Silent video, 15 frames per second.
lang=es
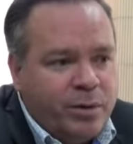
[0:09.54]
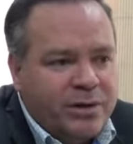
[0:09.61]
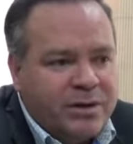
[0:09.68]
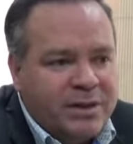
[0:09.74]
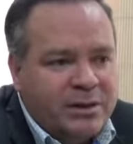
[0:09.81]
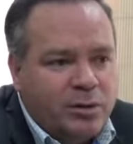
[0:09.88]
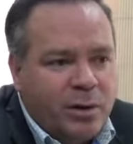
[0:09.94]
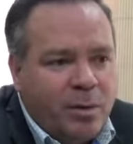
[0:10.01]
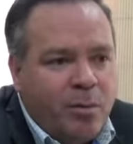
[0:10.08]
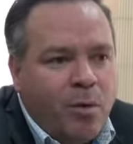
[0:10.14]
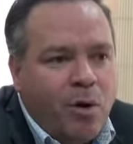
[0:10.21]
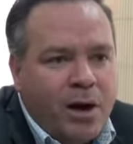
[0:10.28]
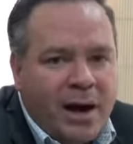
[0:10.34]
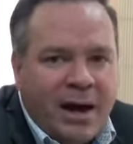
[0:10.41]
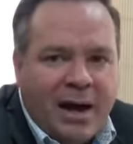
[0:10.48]
pues eso
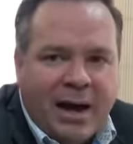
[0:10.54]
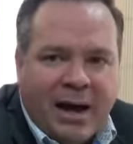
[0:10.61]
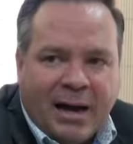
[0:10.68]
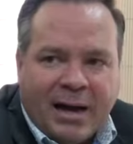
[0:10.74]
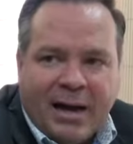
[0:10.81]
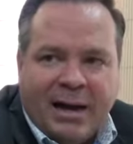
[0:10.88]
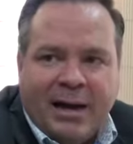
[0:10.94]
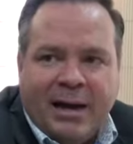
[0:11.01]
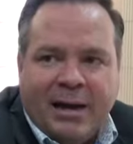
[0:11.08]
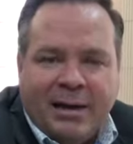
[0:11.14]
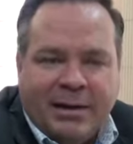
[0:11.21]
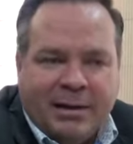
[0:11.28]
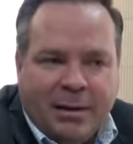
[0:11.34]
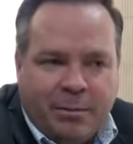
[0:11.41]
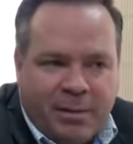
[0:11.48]
abona a
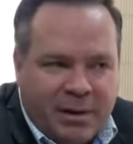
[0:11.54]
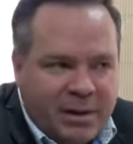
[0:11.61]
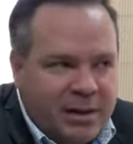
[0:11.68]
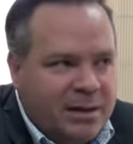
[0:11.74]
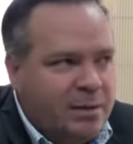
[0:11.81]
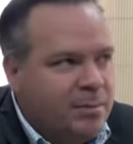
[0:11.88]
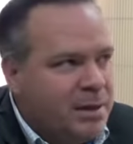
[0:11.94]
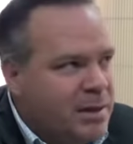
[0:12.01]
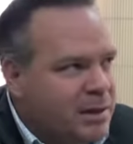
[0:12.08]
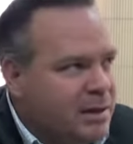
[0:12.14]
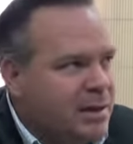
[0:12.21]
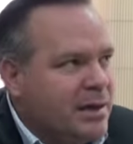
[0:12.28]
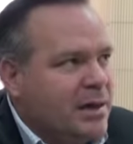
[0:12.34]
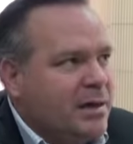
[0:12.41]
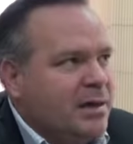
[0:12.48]
que
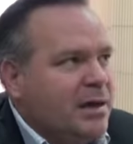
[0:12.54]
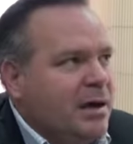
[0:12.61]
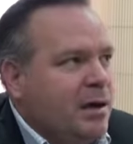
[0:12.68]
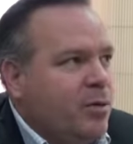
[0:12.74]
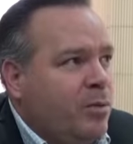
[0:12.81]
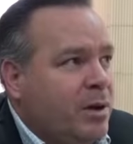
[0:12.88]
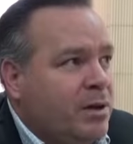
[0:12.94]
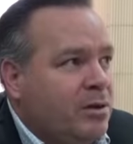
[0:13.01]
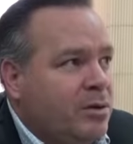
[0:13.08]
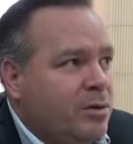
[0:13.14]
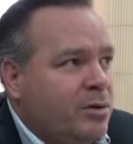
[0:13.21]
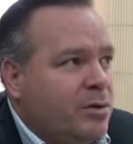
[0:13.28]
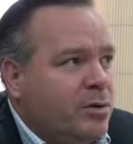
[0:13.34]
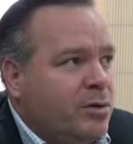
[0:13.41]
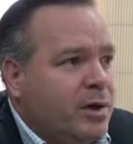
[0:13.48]
independientemente del
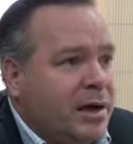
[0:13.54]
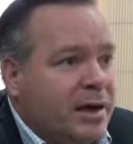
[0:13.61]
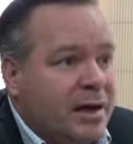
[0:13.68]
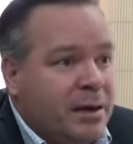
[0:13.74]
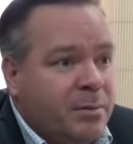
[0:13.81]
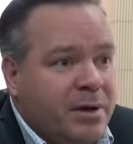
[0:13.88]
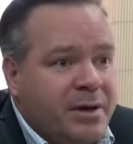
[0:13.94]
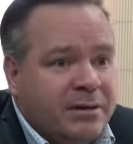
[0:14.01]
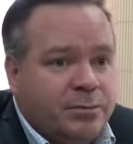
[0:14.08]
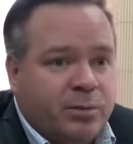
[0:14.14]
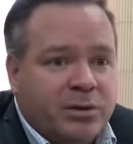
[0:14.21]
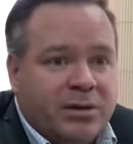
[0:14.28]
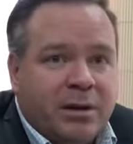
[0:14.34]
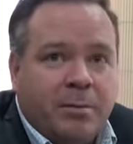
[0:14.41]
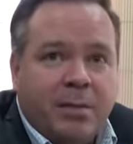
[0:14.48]
aumento de crímenes,
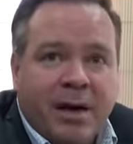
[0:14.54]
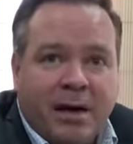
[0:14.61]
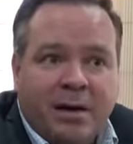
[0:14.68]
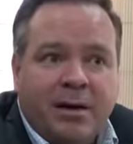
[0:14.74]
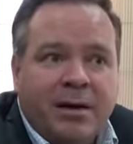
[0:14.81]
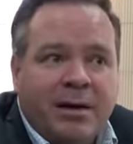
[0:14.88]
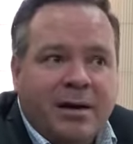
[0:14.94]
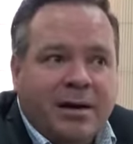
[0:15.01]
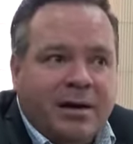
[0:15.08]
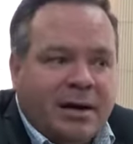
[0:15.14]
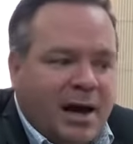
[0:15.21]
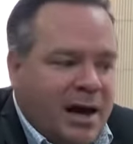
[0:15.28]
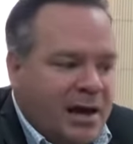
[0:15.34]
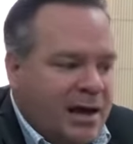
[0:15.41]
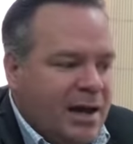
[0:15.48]
pues también
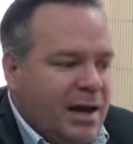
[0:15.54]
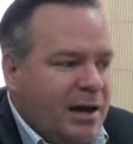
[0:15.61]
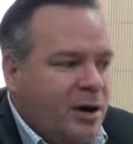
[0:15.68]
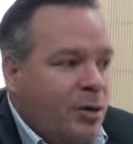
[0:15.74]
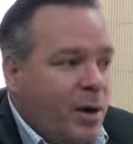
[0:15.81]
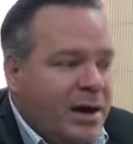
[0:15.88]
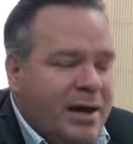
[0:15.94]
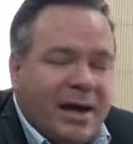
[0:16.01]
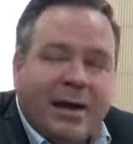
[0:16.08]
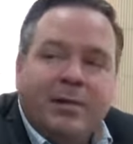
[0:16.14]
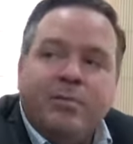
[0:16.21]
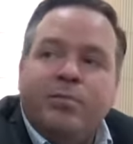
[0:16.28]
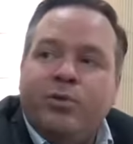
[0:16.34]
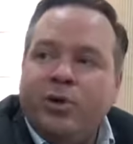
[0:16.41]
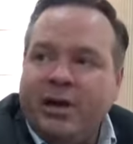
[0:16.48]
haya, no
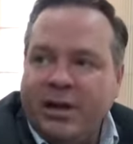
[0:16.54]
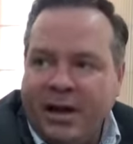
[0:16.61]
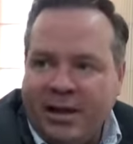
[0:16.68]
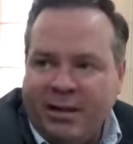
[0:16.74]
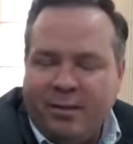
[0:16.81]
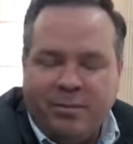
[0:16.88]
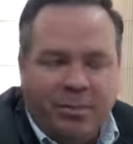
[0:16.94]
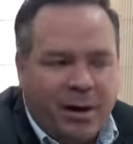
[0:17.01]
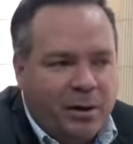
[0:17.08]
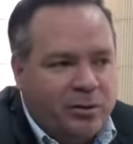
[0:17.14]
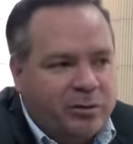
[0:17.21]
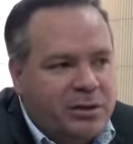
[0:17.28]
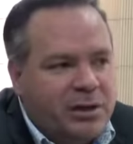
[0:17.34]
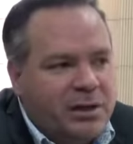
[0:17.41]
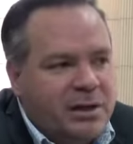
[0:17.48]
haya impunidad,
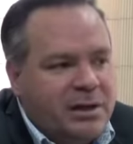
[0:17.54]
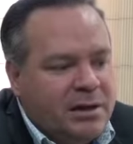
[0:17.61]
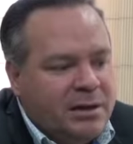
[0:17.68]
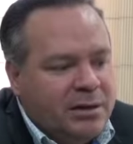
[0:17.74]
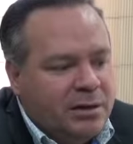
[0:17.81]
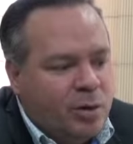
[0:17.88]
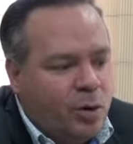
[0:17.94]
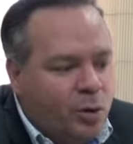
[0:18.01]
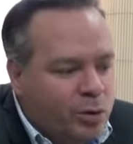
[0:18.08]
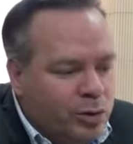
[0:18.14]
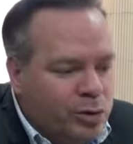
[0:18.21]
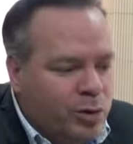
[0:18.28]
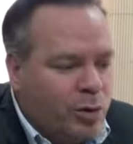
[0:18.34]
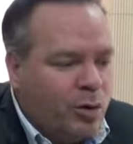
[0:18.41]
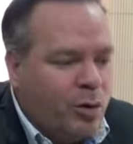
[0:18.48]
pero si
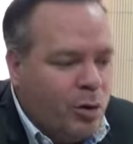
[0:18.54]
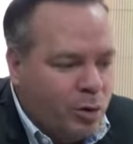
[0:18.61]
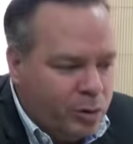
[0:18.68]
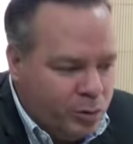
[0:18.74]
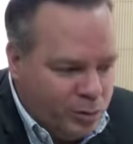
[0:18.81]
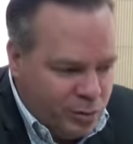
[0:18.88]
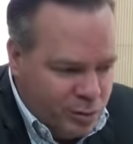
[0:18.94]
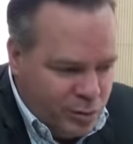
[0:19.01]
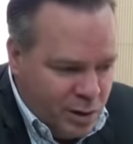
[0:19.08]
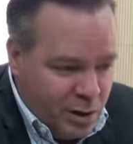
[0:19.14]
junto con,